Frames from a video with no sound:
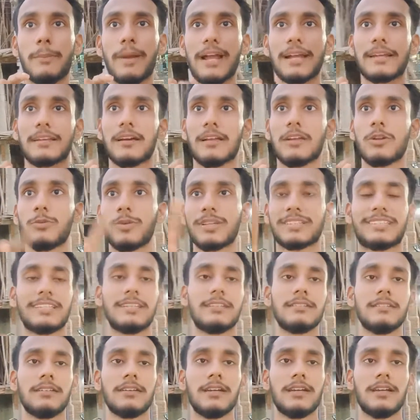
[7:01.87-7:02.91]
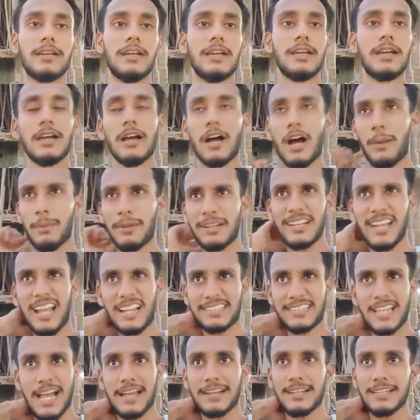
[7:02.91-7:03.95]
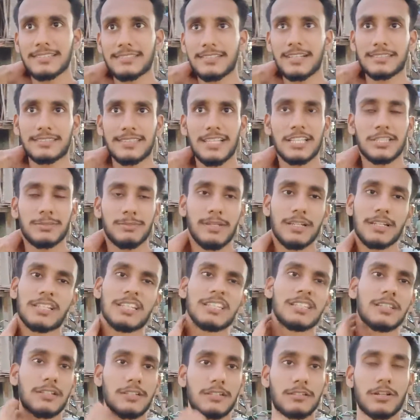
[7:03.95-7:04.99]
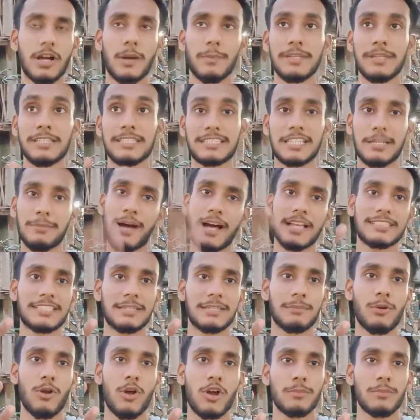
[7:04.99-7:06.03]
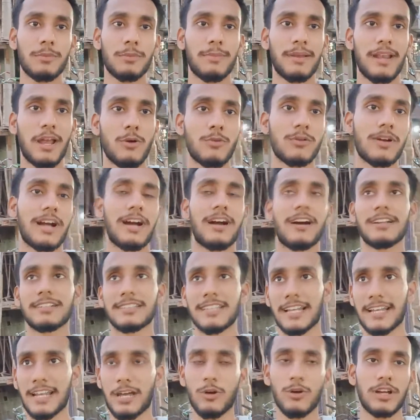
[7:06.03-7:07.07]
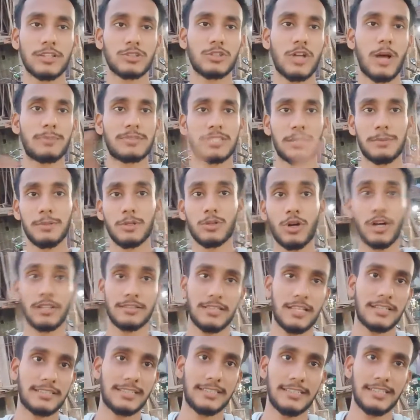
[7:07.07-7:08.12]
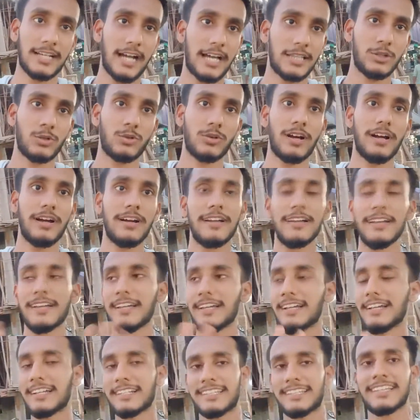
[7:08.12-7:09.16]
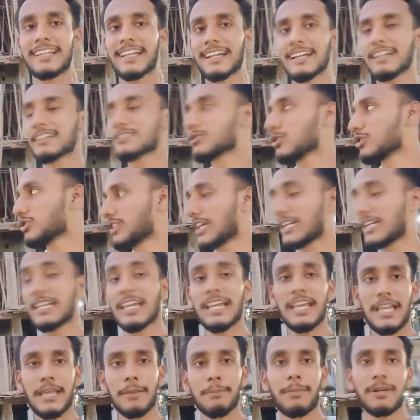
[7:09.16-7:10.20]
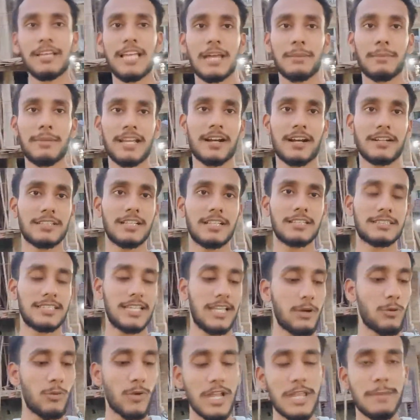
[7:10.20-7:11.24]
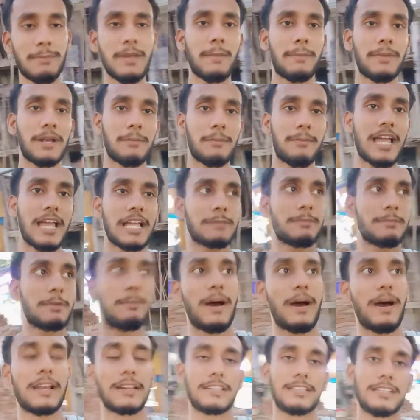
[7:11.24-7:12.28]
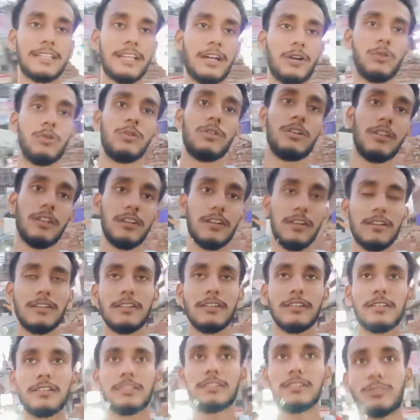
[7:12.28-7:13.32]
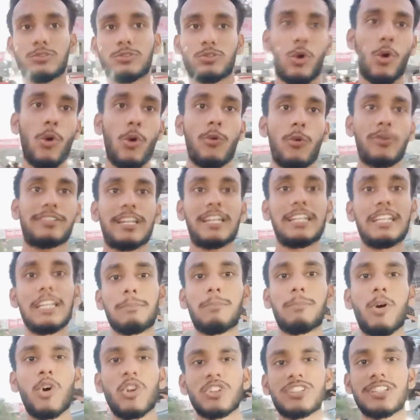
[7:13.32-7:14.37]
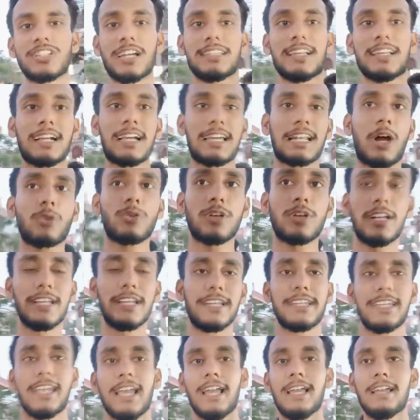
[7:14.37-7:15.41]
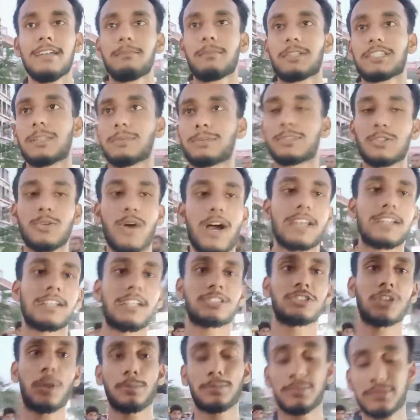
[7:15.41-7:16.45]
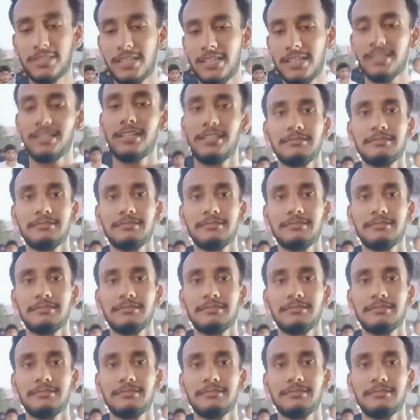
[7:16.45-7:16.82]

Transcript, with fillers: बैटल विथ हिम अभी ना जा नहीं सकते इसमें कि कभी इसके बाद से ब्लॉग में बनाऊँगा अगर जाना होगा तो आप सभी को अंदर से दिखा दूँगा ठीक है तो चलिए एम बाज़ार में लेकर चलते हैं वहीं पर अपना बाइक भी पार्क किया हूँ तो चलिए बहुत ज़्यादा क्राउडेड एरिया है मतलब सिवान का सबसे